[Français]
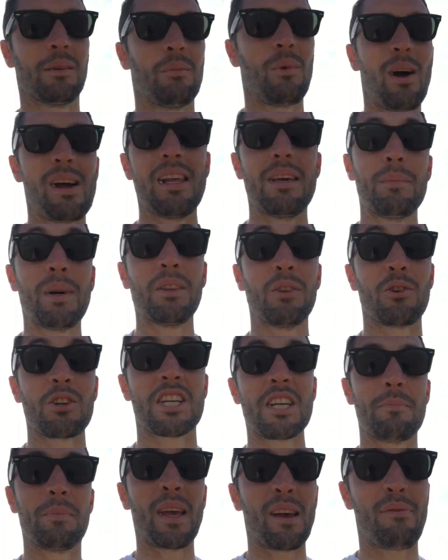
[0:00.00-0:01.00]
Bon allez, maintenant
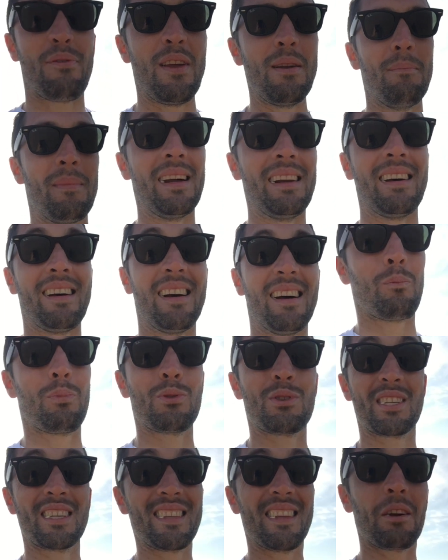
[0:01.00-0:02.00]
j'ai bien fait le malin. En
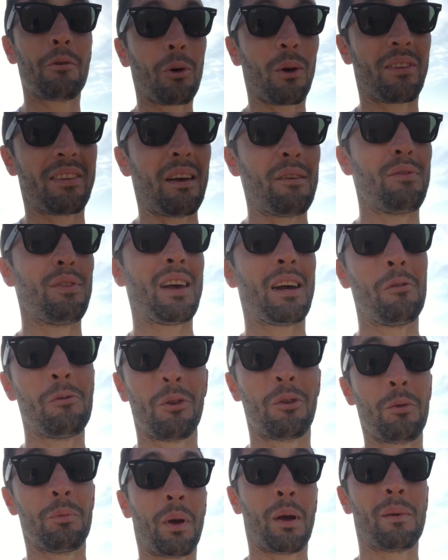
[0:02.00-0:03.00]
plus j'ai des courses à faire,
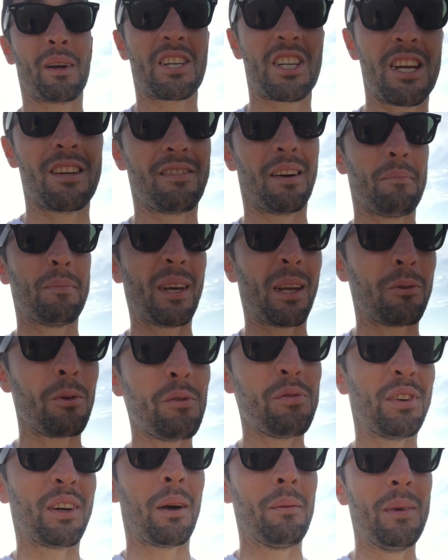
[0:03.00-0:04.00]
le supermarché il va
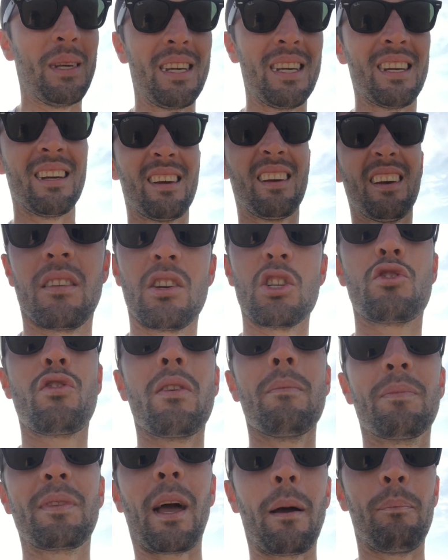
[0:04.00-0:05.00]
bientôt fermer. Je
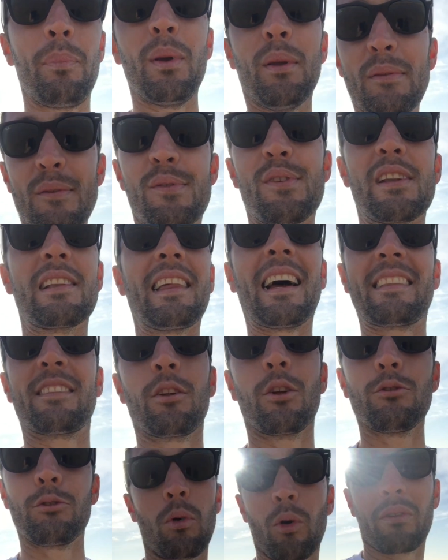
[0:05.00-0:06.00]
vais me taper une file
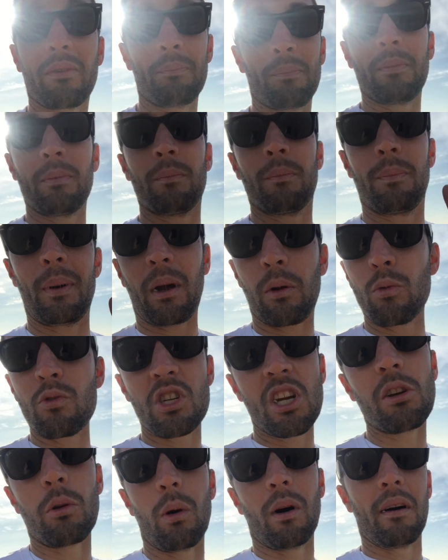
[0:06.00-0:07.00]
d'attente. Bon, par
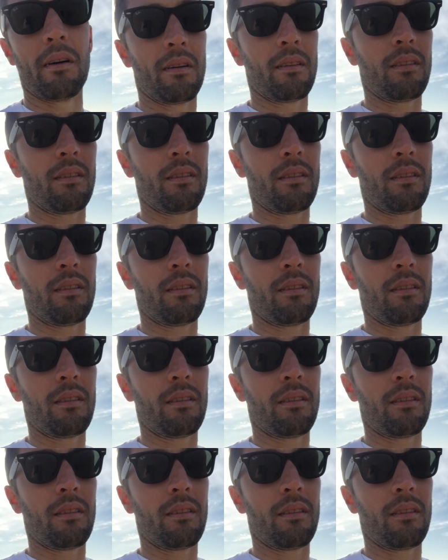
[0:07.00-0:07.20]
contre j'ai le droit.